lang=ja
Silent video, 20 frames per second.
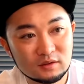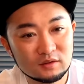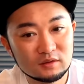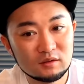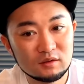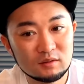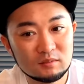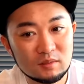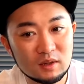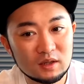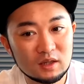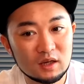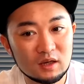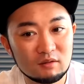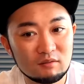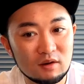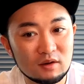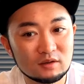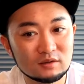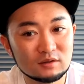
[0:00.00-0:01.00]
すごい
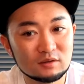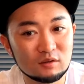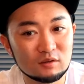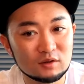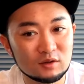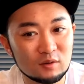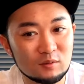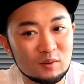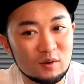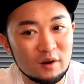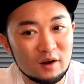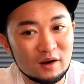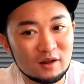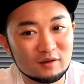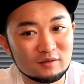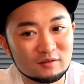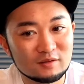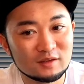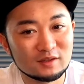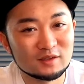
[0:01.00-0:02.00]
マナー悪そうに思わ
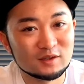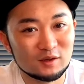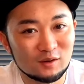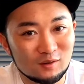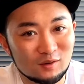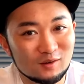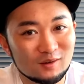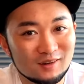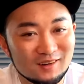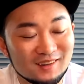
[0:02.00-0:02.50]
れるんですよ。